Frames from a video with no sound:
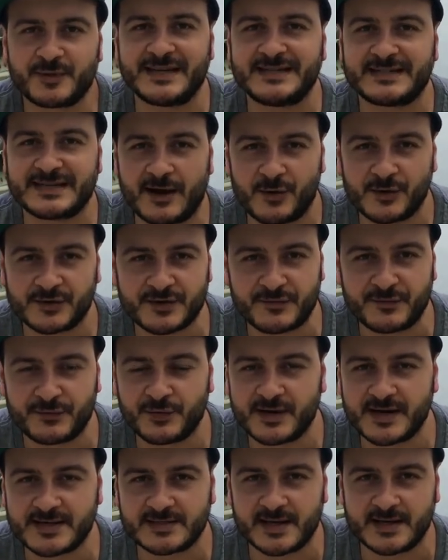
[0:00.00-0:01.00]
spricht auch
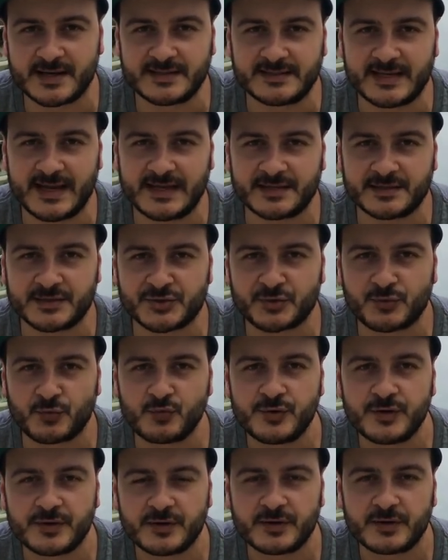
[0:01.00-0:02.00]
dafür, dass er eine technisch
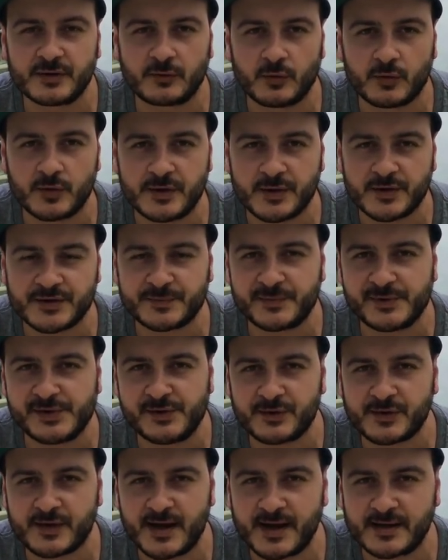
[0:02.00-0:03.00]
gute
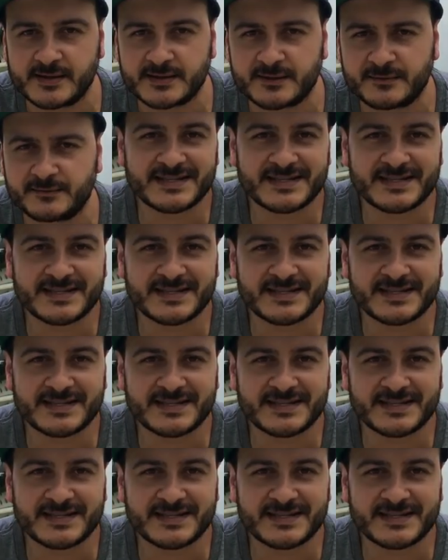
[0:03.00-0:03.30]
Grundausbildung hat.